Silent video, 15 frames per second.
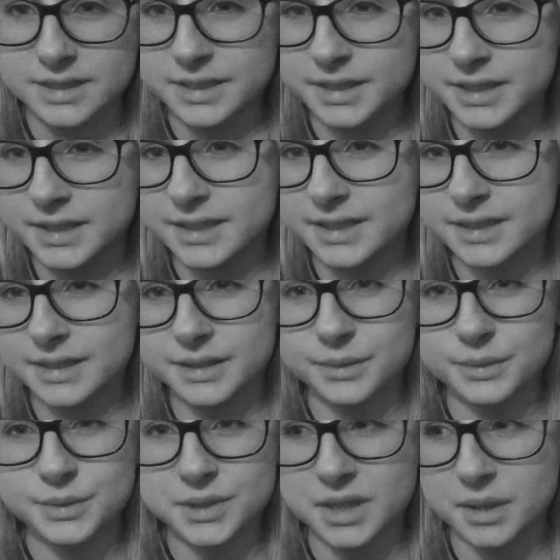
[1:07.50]
Nie,
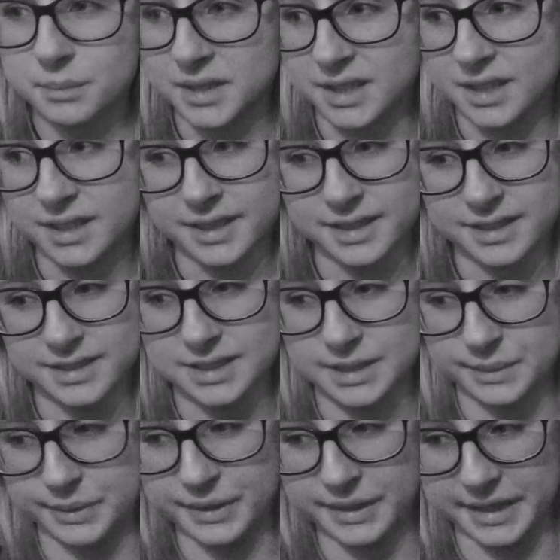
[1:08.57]
nie usuniemy nagle
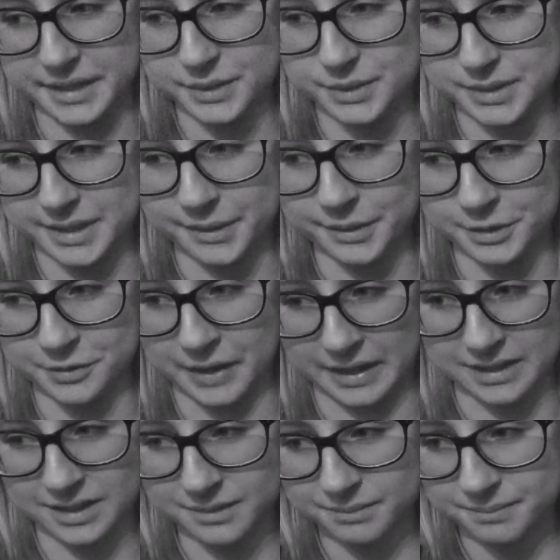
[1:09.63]
całego hejtu z tego
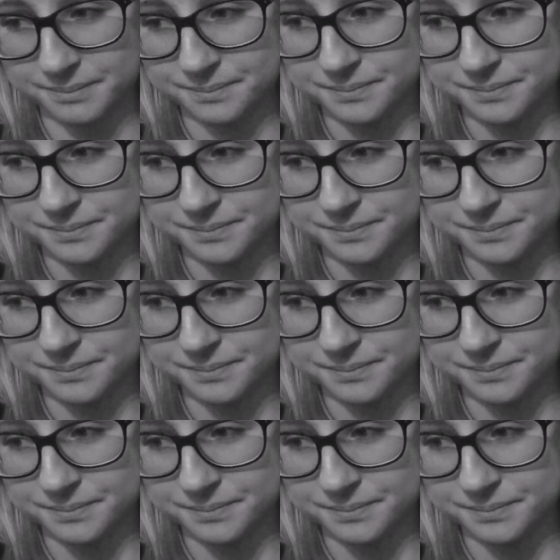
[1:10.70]
świata.